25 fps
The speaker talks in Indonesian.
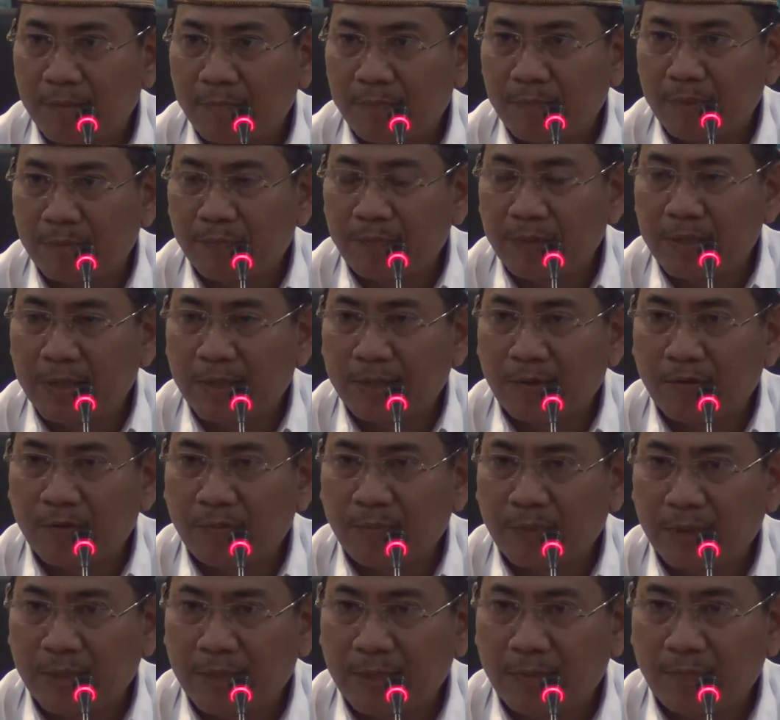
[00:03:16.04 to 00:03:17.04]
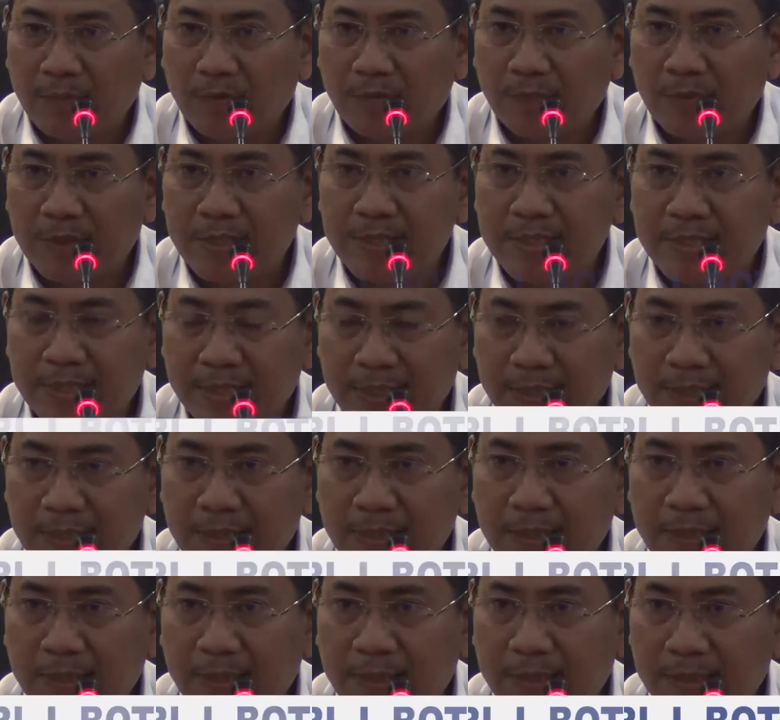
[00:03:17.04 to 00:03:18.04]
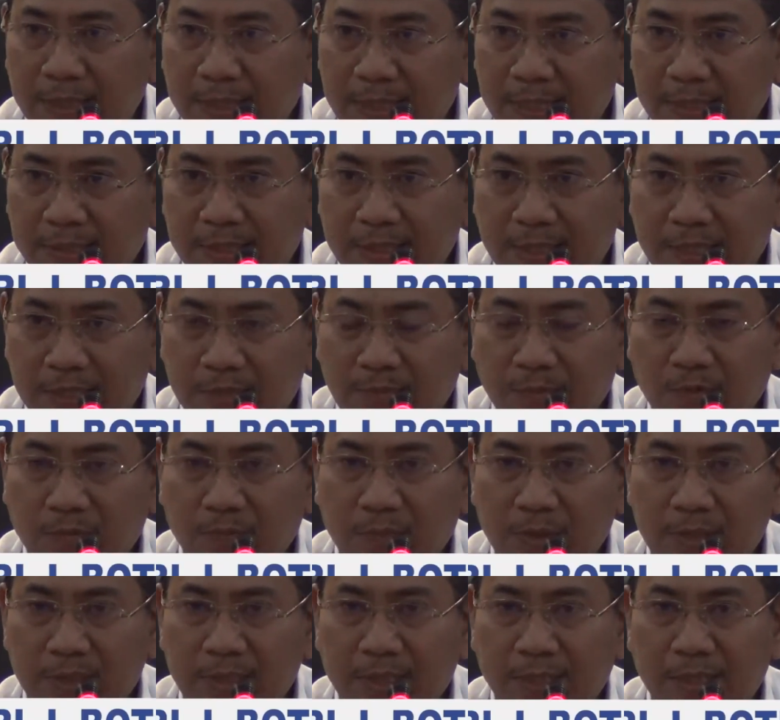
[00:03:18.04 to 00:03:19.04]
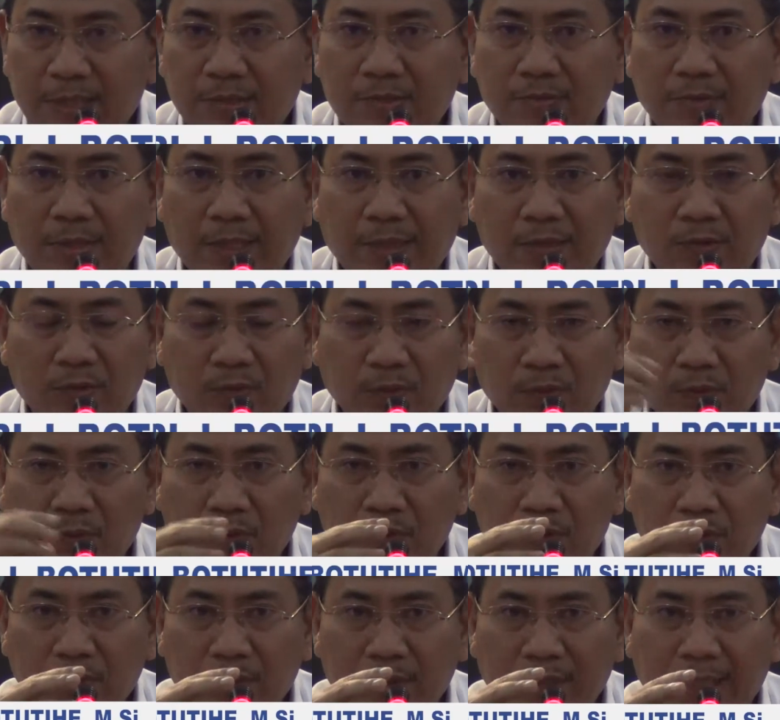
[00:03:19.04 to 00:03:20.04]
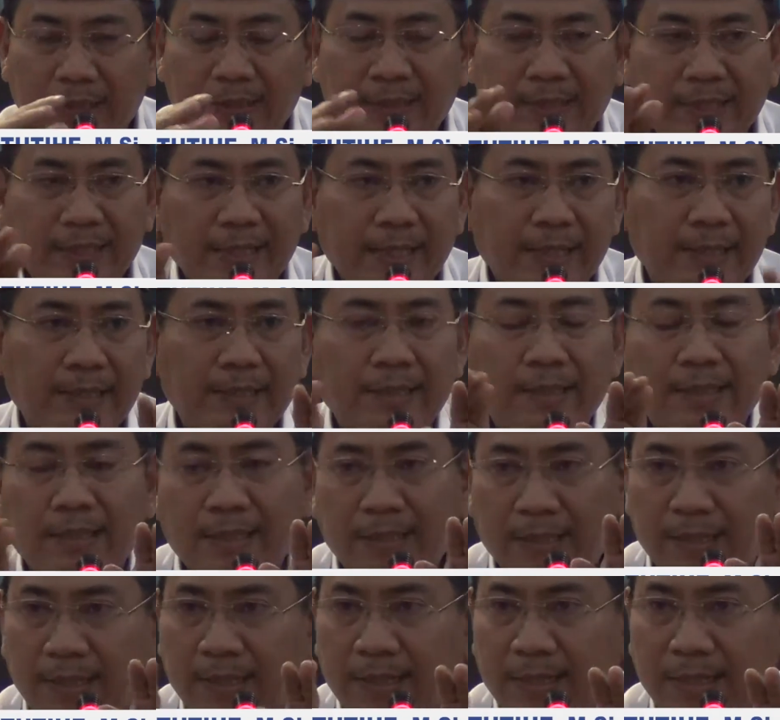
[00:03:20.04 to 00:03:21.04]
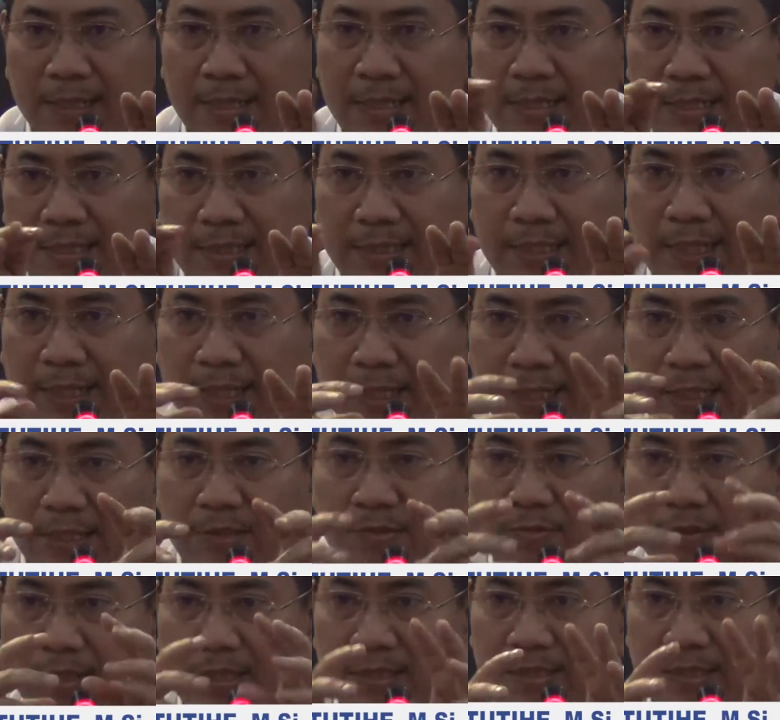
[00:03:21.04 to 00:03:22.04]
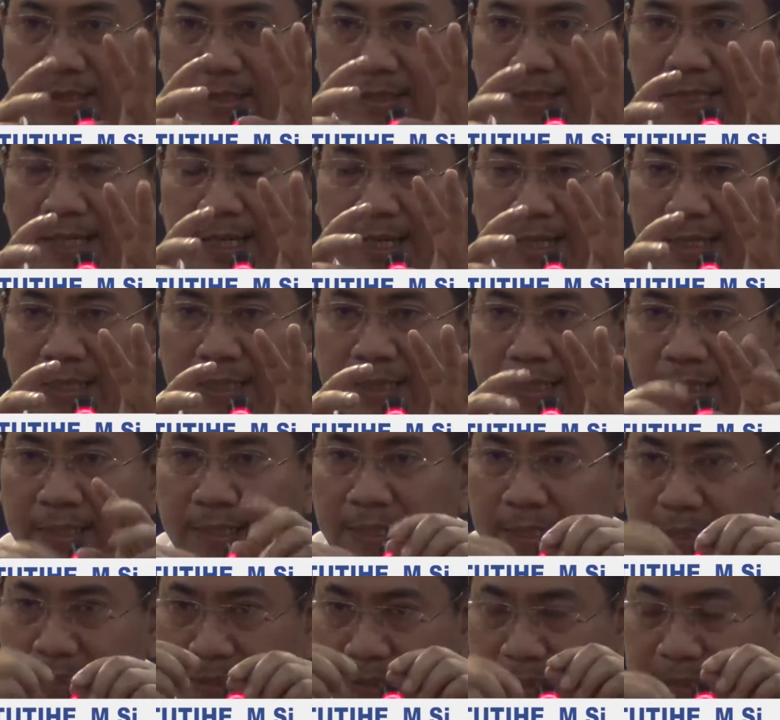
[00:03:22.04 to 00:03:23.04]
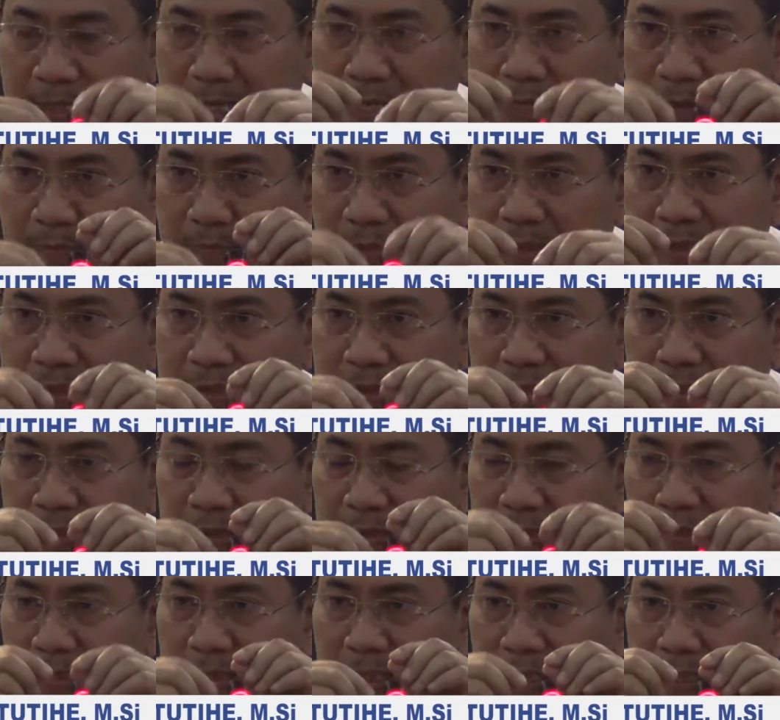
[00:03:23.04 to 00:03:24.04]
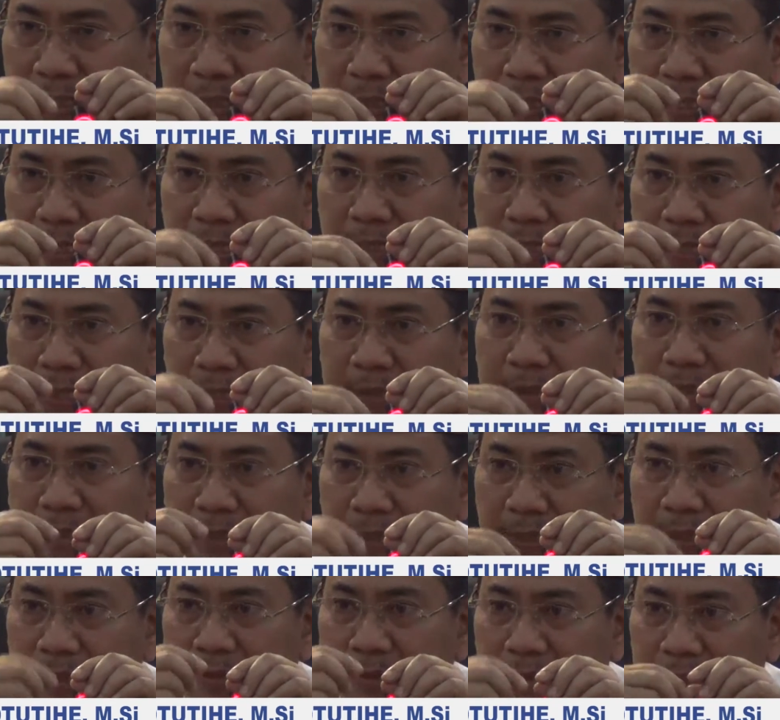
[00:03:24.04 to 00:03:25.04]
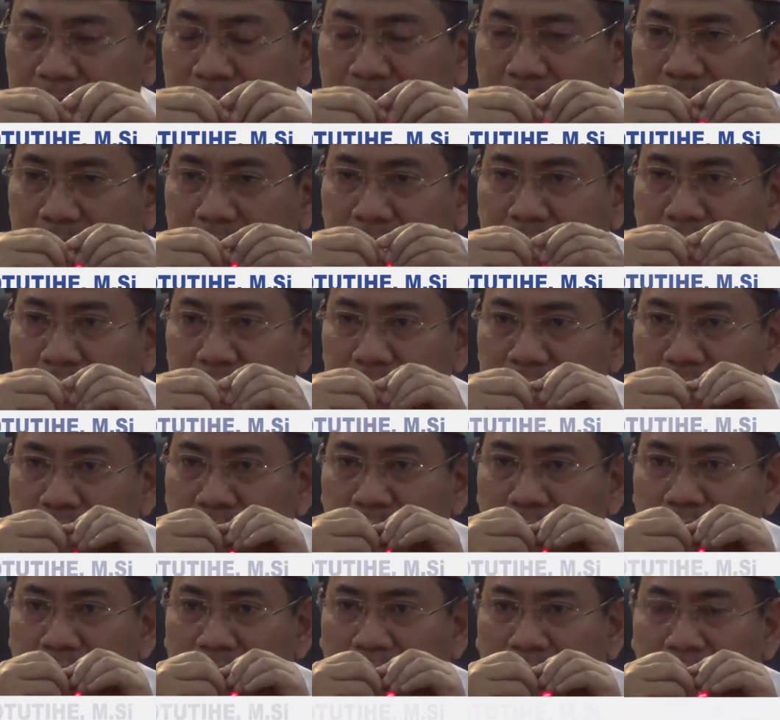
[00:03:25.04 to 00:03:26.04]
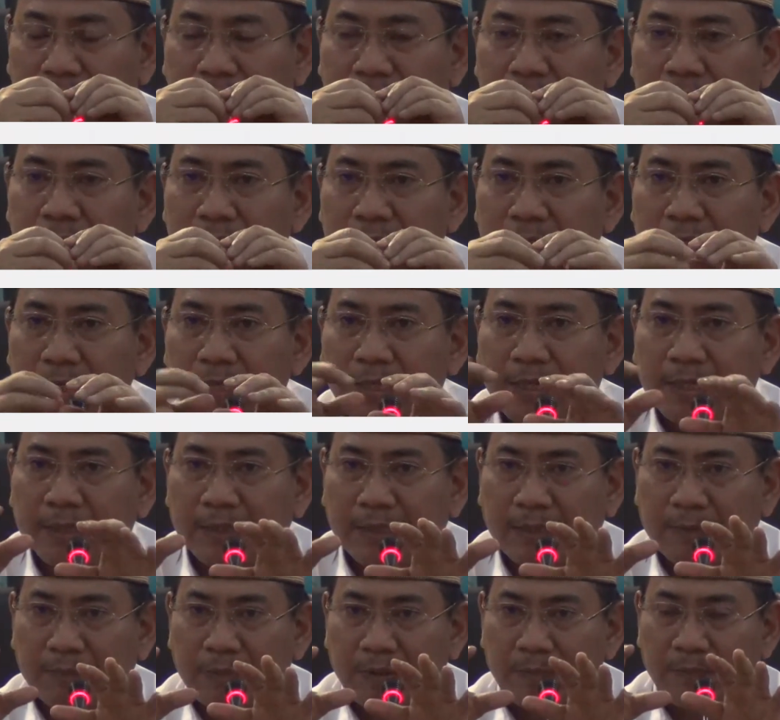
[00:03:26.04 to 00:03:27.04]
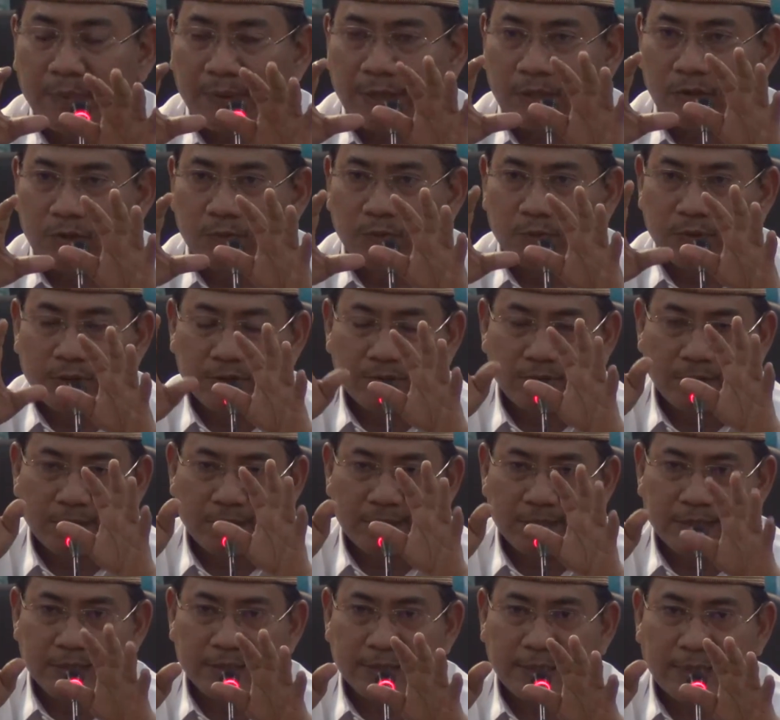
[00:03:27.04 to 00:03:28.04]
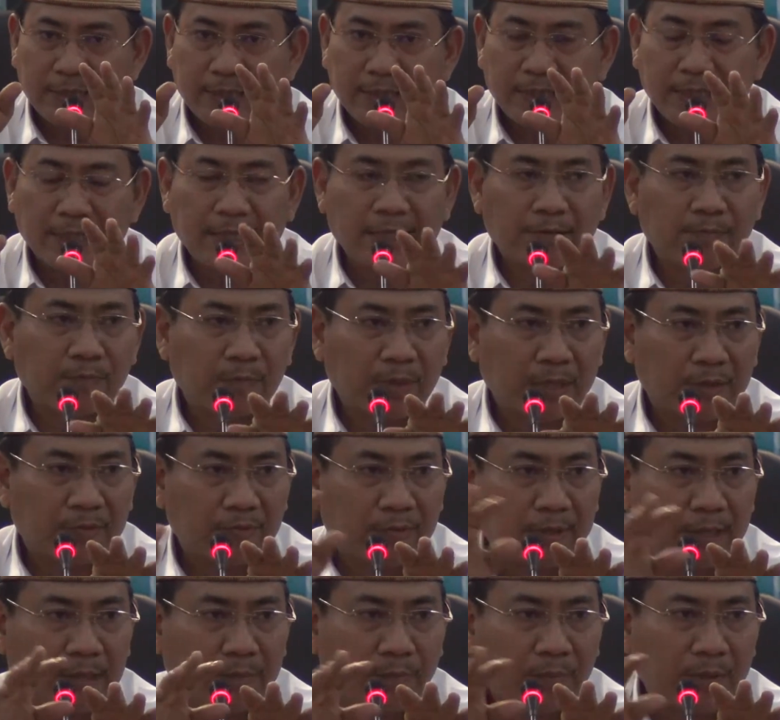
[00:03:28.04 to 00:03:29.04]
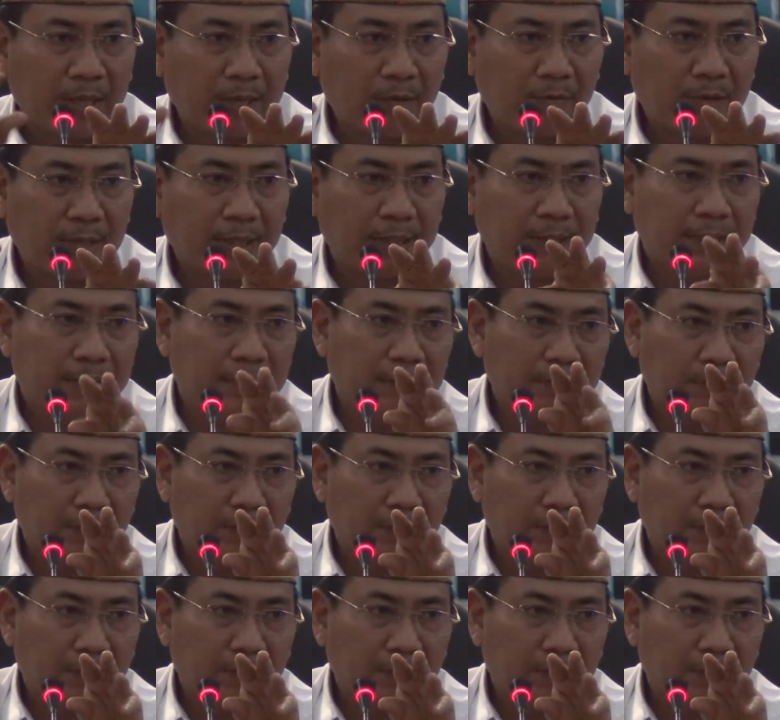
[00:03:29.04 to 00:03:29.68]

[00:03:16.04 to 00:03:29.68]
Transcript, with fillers: pimpinan OPD dinas-dinas provinsi ini sudah turun dan tinggal sekarang ini sudah selesai tinggal ya mas yang lain-lain tinggal di, disempurnakan tapi pada umumnya sudah selesai tinggal melakukan pengawalan dan